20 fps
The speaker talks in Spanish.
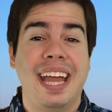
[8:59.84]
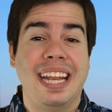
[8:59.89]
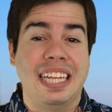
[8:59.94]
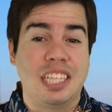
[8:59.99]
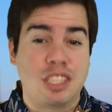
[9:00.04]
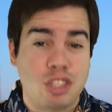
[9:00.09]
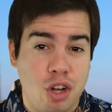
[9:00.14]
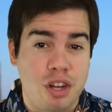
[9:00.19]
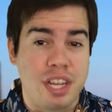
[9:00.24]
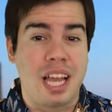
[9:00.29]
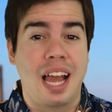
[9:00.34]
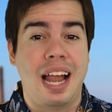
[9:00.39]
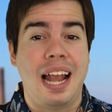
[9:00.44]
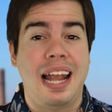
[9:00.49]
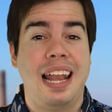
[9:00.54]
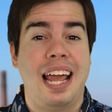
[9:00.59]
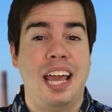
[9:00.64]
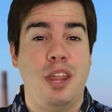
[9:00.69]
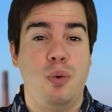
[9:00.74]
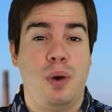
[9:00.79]
en Estonia,
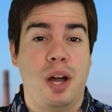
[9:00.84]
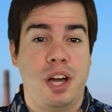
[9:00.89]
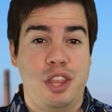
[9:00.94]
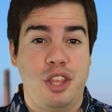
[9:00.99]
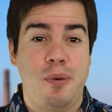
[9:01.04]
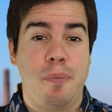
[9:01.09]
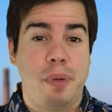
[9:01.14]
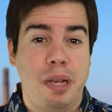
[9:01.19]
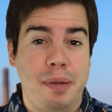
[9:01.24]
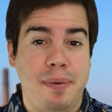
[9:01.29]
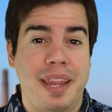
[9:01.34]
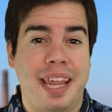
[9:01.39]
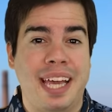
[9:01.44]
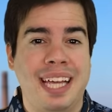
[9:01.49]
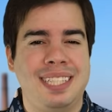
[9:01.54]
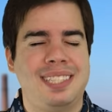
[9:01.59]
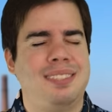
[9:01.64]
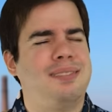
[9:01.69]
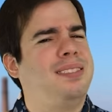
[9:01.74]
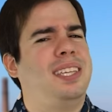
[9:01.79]
la educación privada
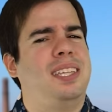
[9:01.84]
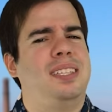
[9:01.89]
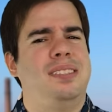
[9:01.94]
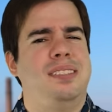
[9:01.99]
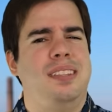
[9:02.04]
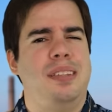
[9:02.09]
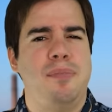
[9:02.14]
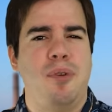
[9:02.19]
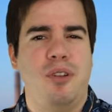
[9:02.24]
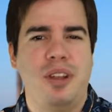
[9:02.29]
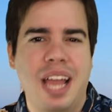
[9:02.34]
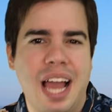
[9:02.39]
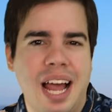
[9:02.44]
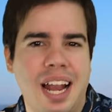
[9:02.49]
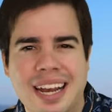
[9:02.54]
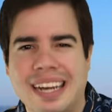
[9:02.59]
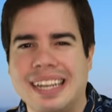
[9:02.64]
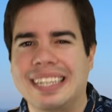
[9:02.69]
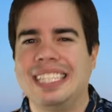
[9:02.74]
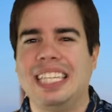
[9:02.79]
es testimonial,
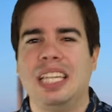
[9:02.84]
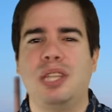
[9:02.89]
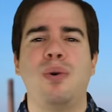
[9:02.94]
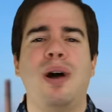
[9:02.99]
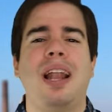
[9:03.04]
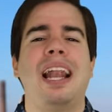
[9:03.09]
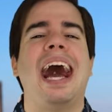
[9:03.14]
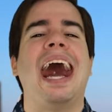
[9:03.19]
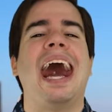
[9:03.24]
residual,